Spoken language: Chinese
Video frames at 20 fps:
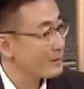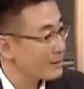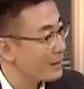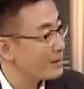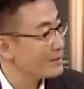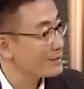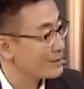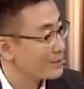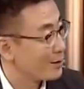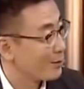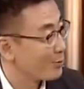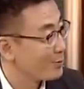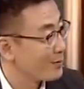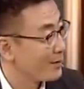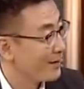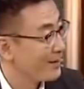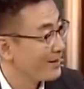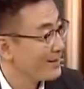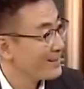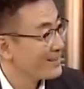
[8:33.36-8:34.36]
您看镜头
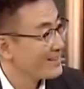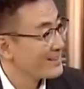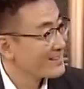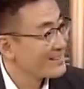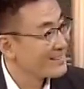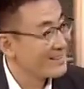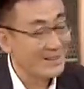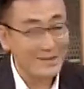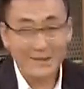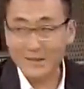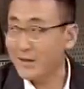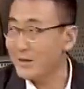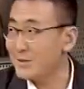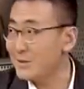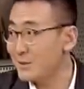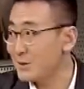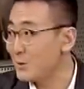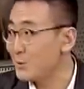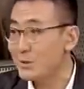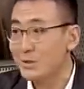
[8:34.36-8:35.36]
呢，这样看
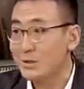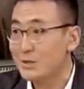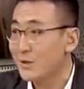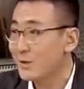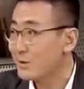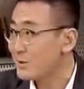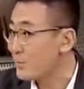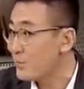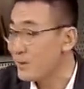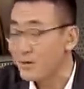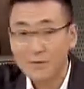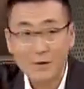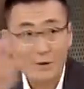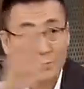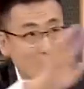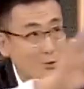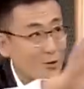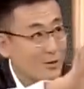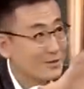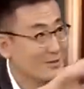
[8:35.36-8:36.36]
镜头，这相声没法
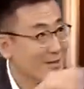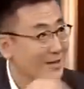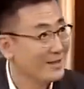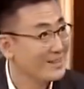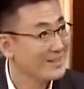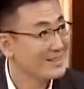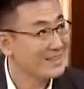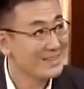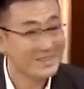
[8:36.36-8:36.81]
说了，三个